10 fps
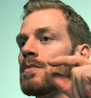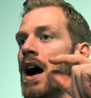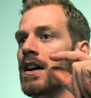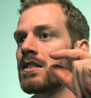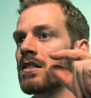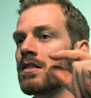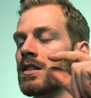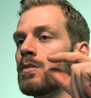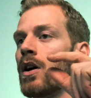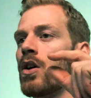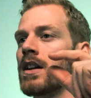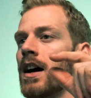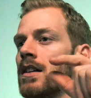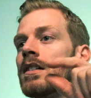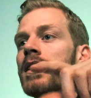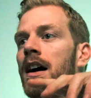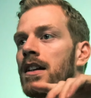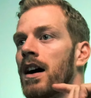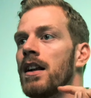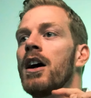mein Marketingteam braucht einen eigenen
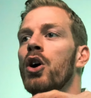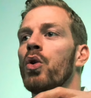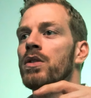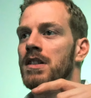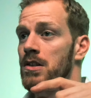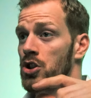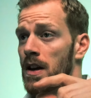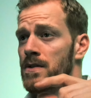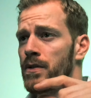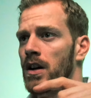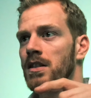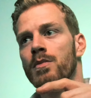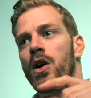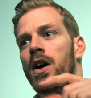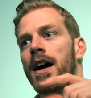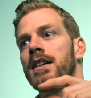Kanal und das Geschäftsführerteam braucht